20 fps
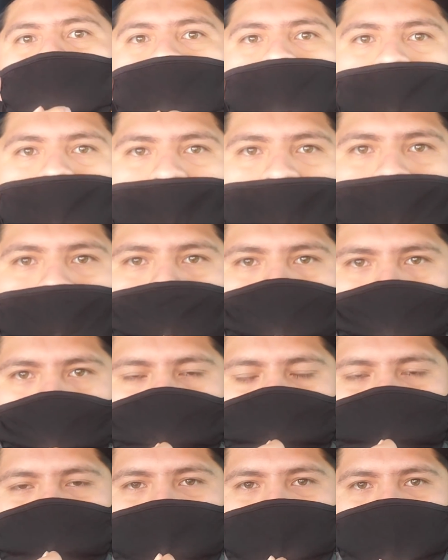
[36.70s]
Amigos,
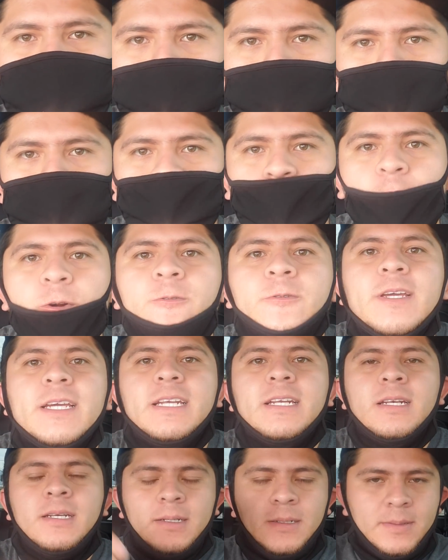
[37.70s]
colegas, hoy por
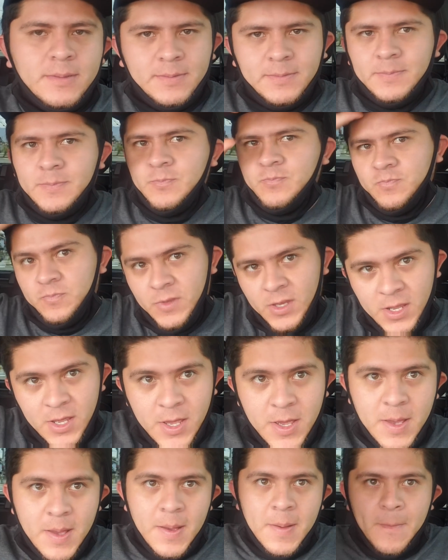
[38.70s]
fin
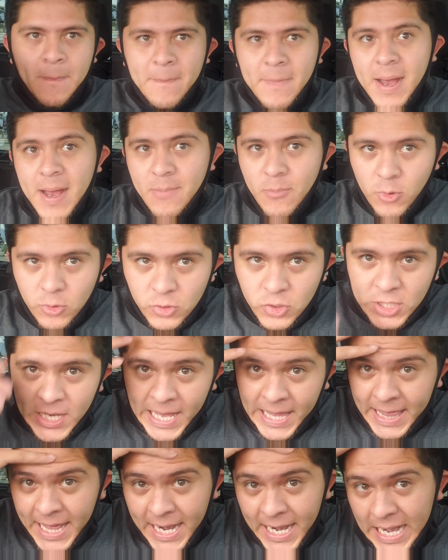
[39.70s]
vamos
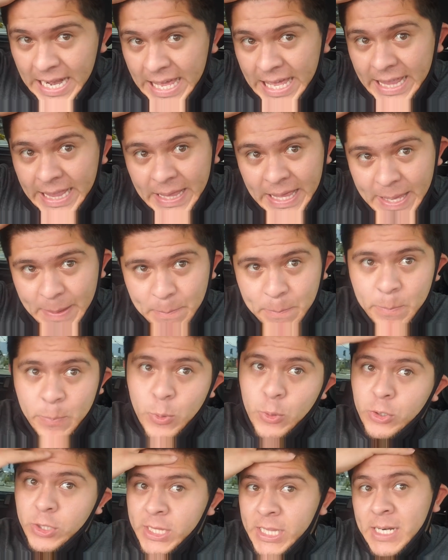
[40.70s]
a darle
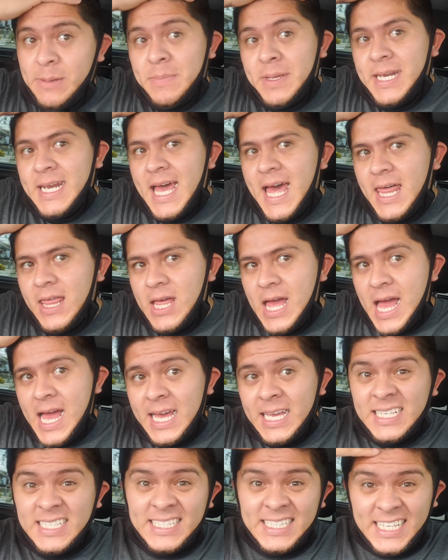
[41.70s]
por terminada
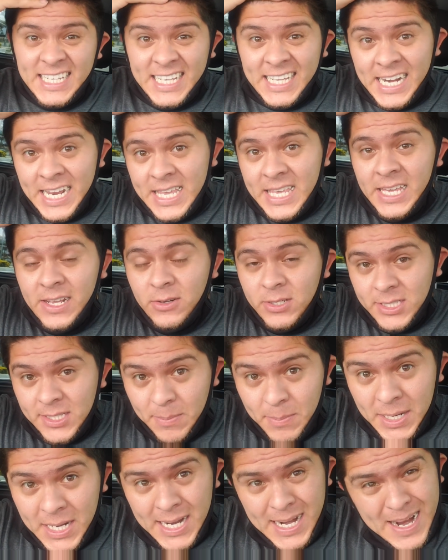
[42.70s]
a este greñero,
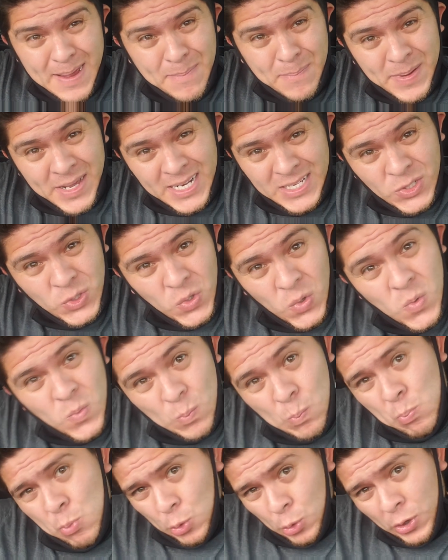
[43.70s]
esta melena. Parezco
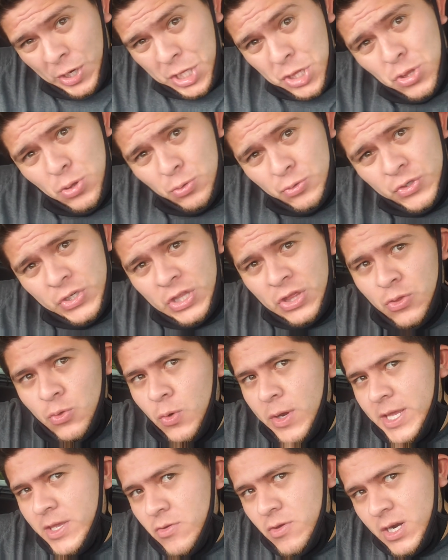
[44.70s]
burrito sin
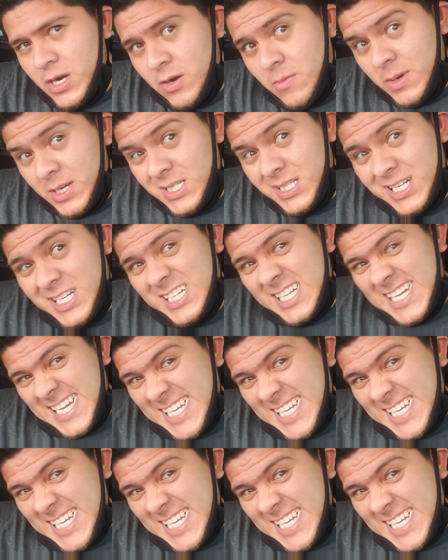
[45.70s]
dueño, era nomás, era...